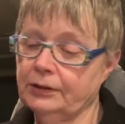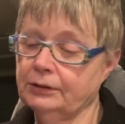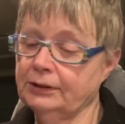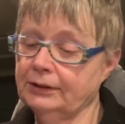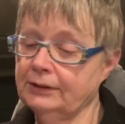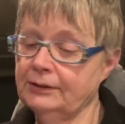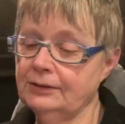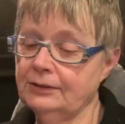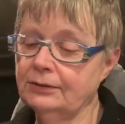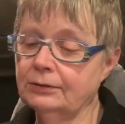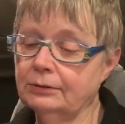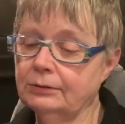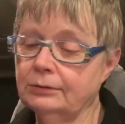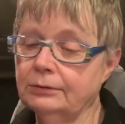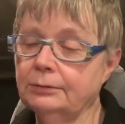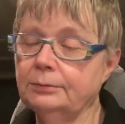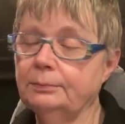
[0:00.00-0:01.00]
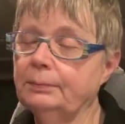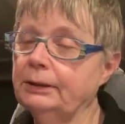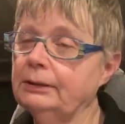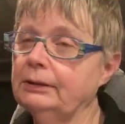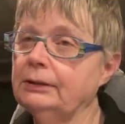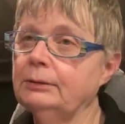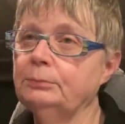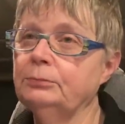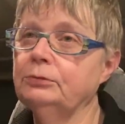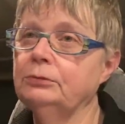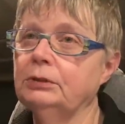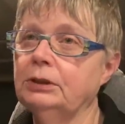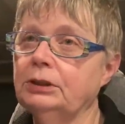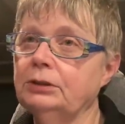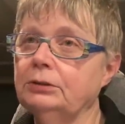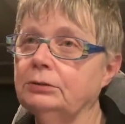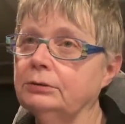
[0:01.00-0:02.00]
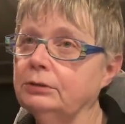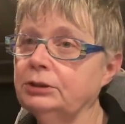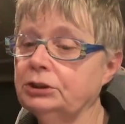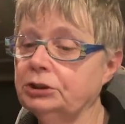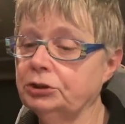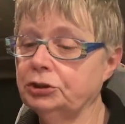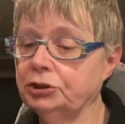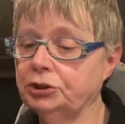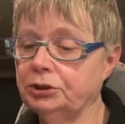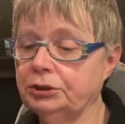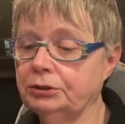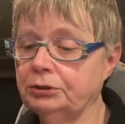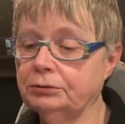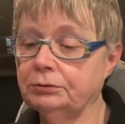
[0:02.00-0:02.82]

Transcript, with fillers: triste de ne pas pouvoir euh, échanger.